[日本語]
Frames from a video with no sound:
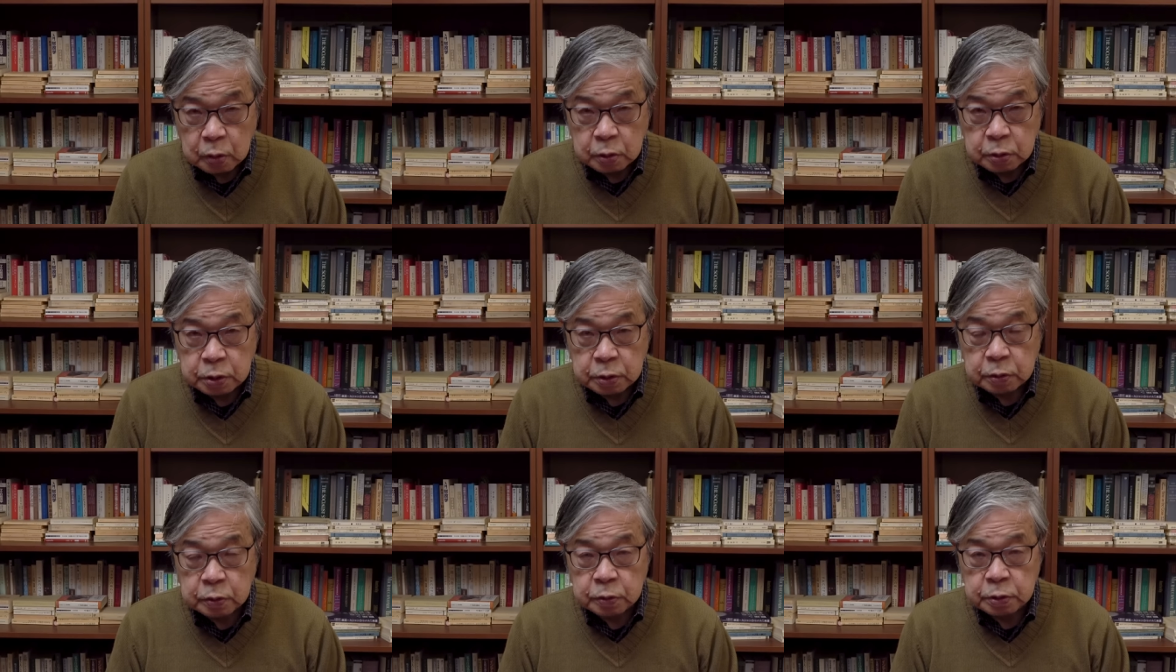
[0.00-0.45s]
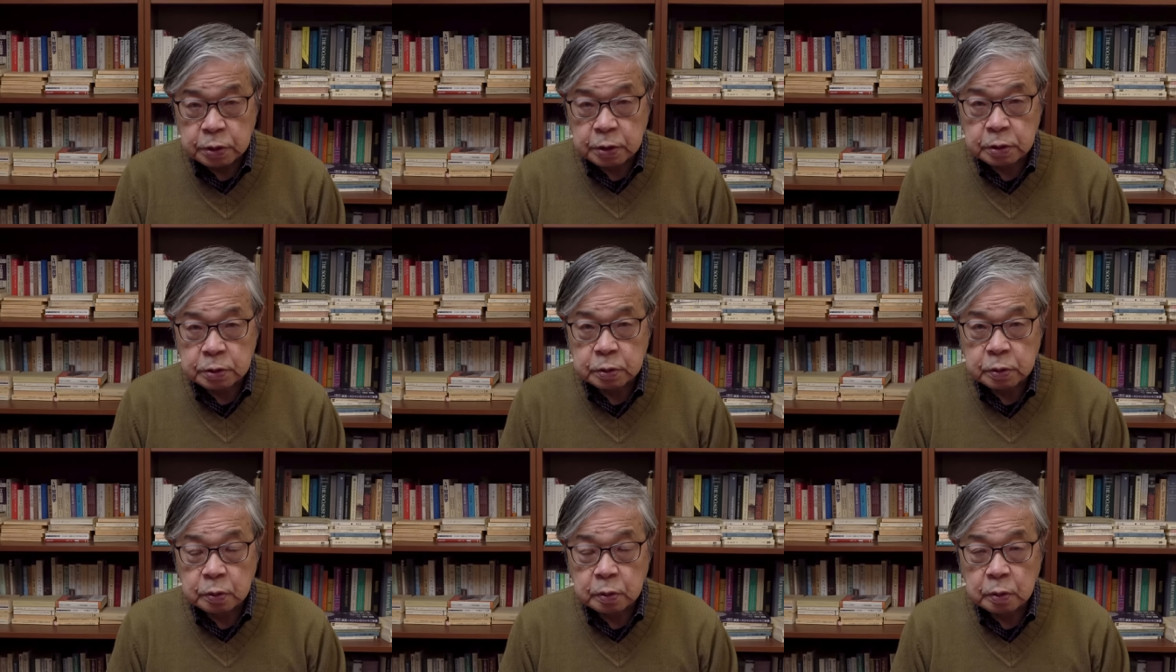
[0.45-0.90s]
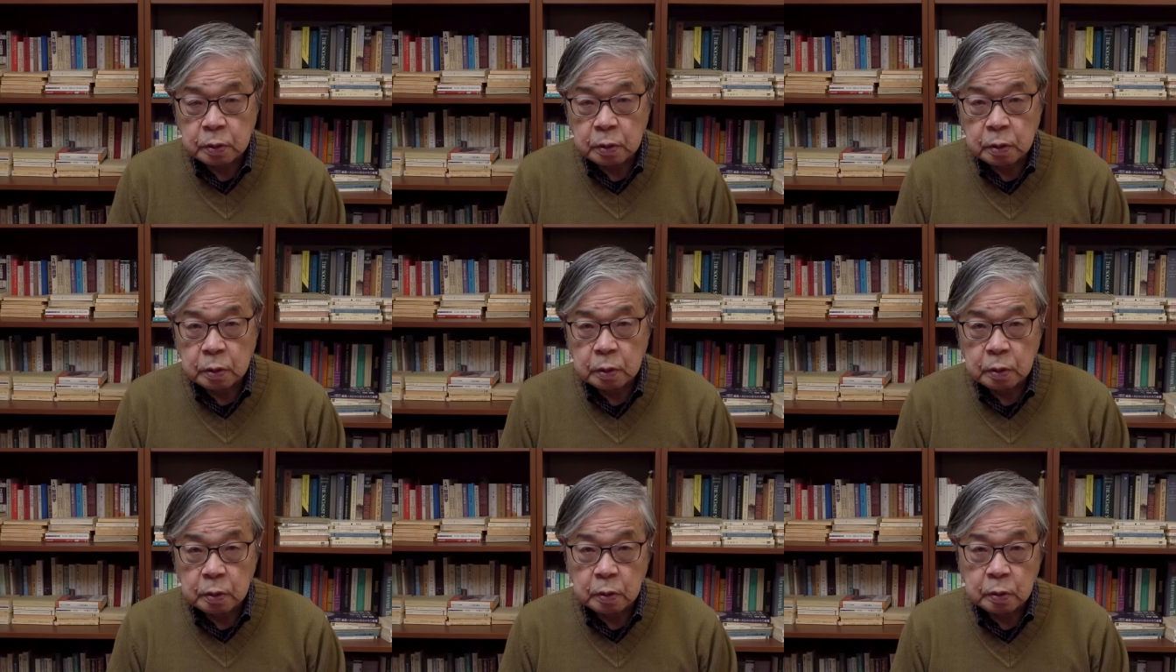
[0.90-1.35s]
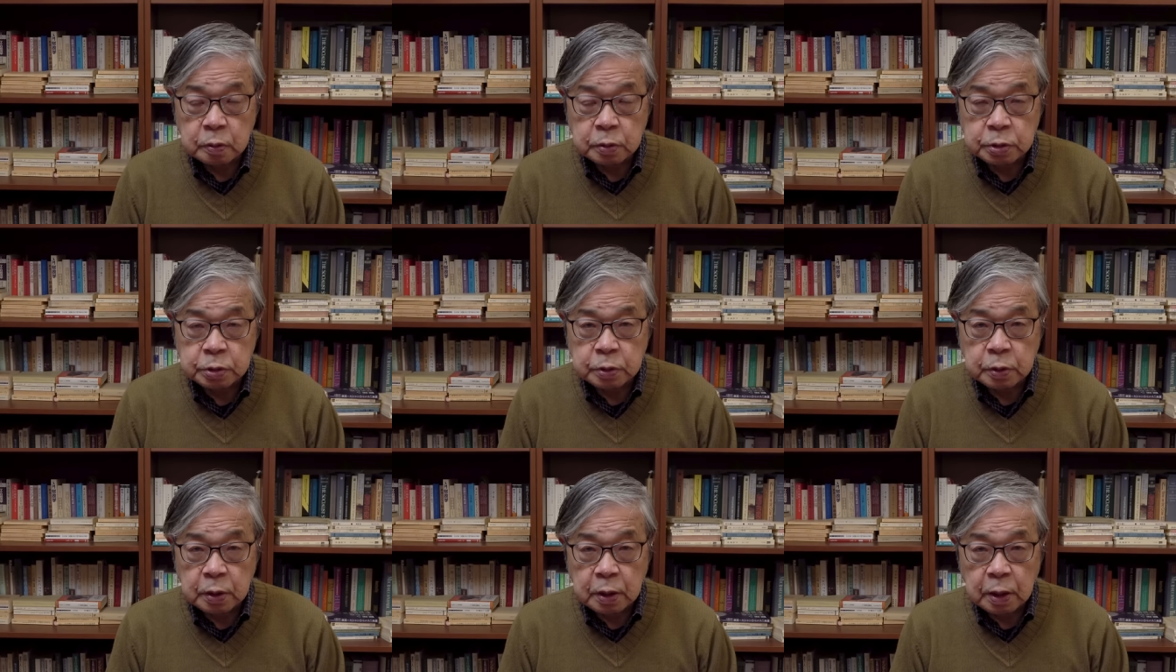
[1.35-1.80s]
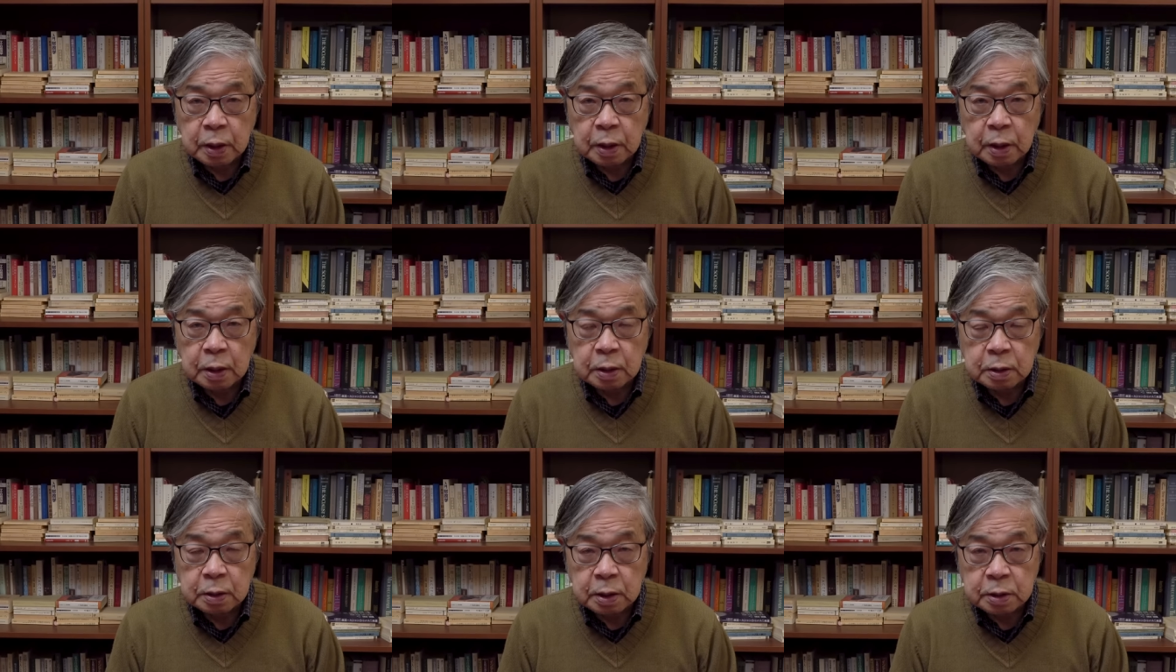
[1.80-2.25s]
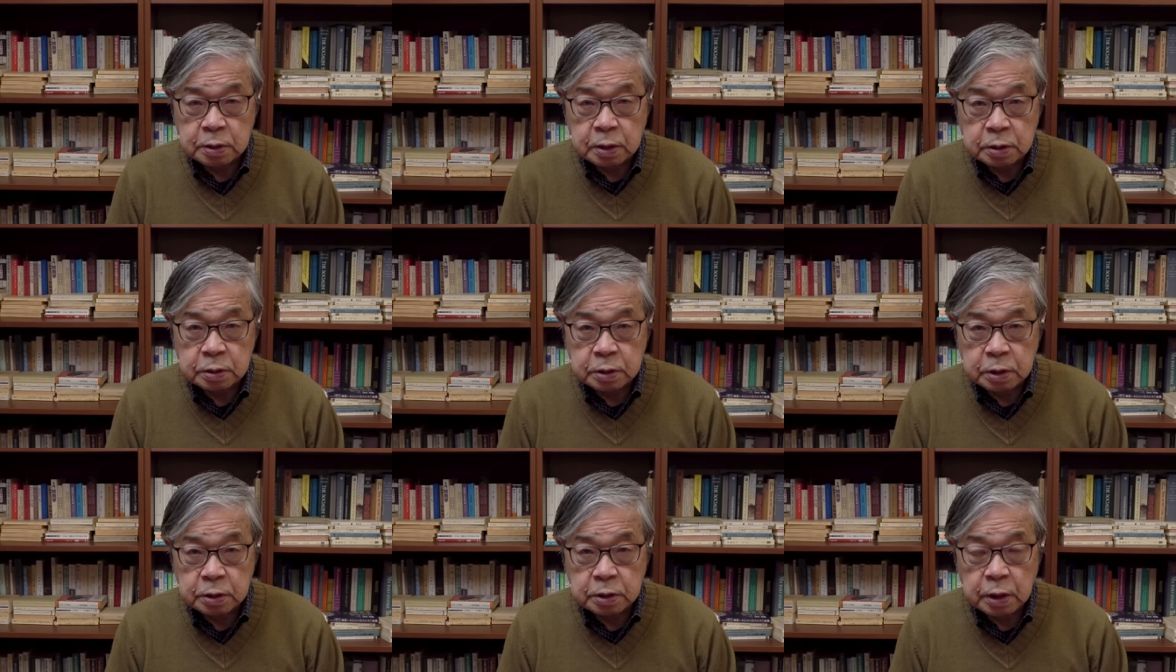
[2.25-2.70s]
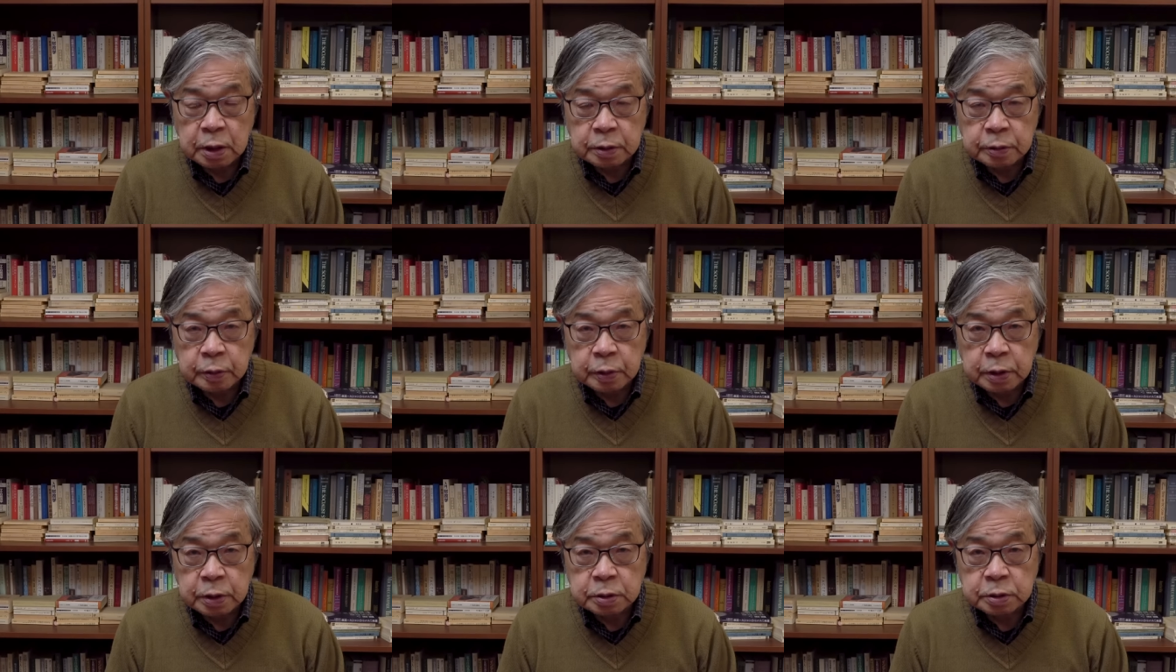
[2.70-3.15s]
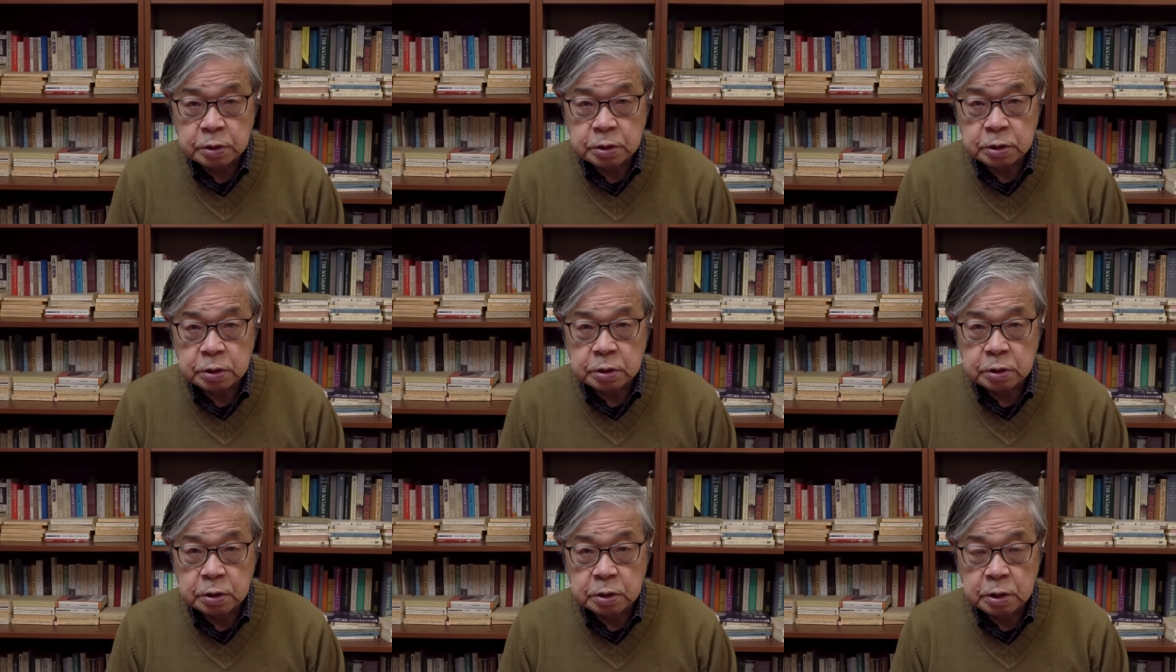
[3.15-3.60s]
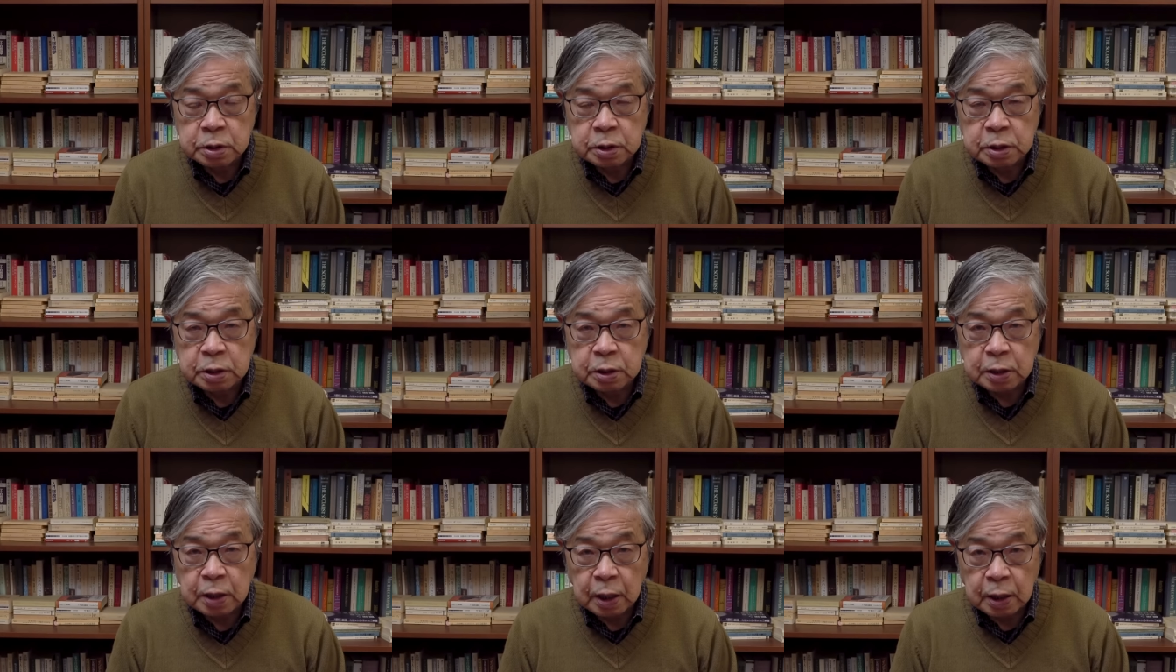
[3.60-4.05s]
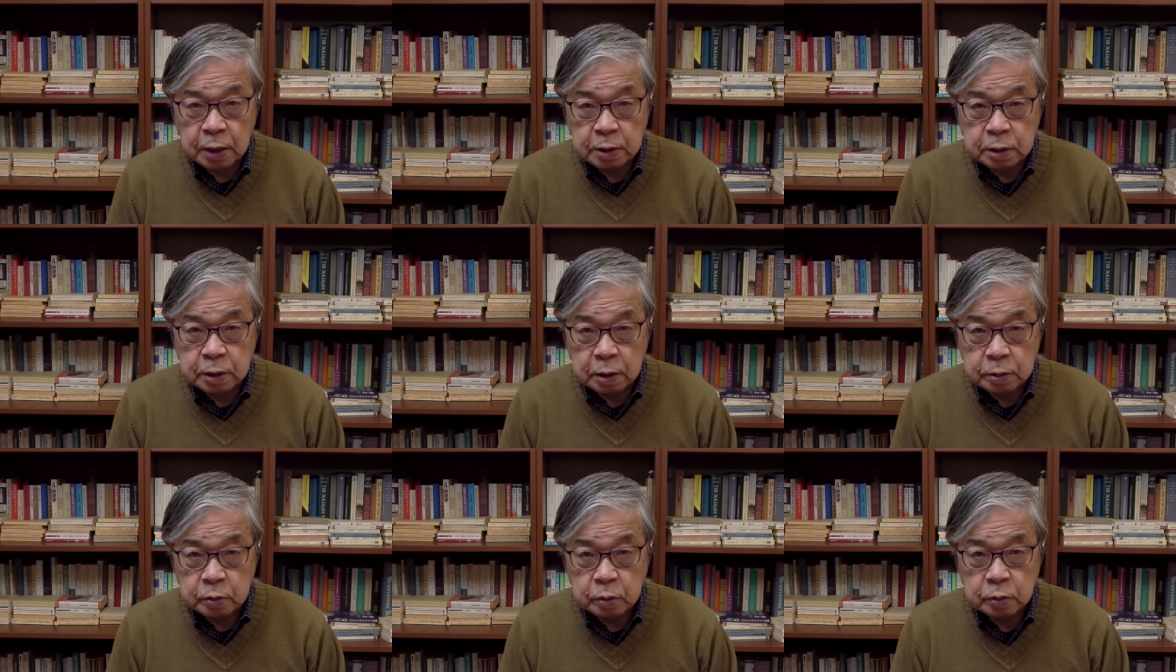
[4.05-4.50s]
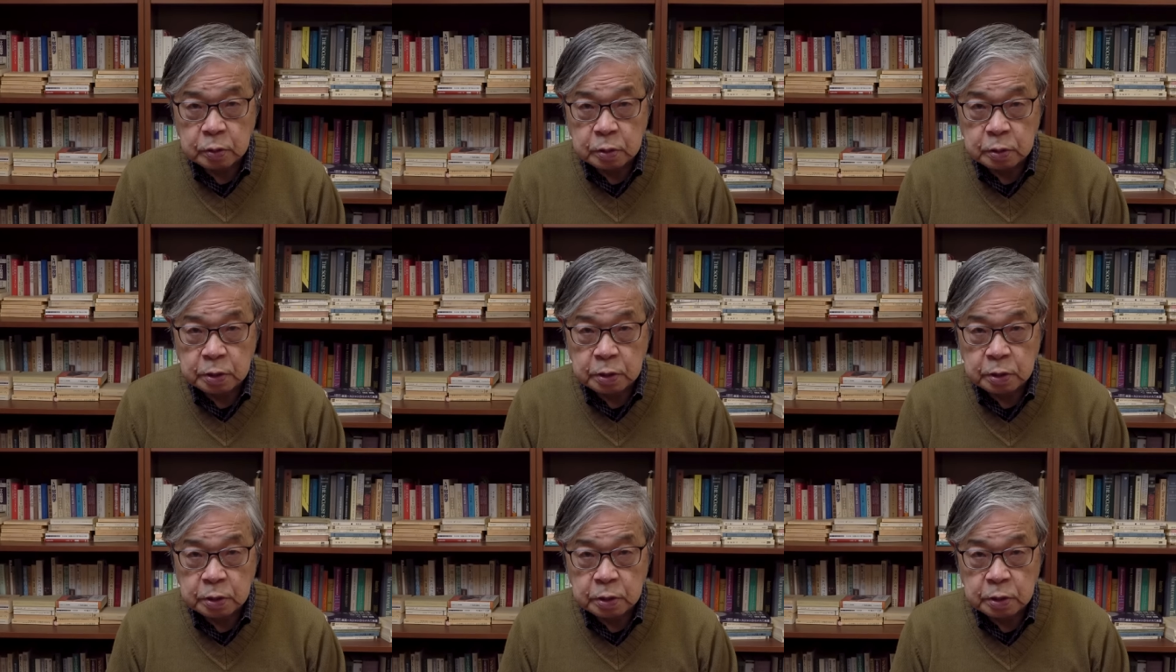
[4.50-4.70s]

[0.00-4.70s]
日航機はその、こう後ろから当たって左のエンジンに引っかかったと。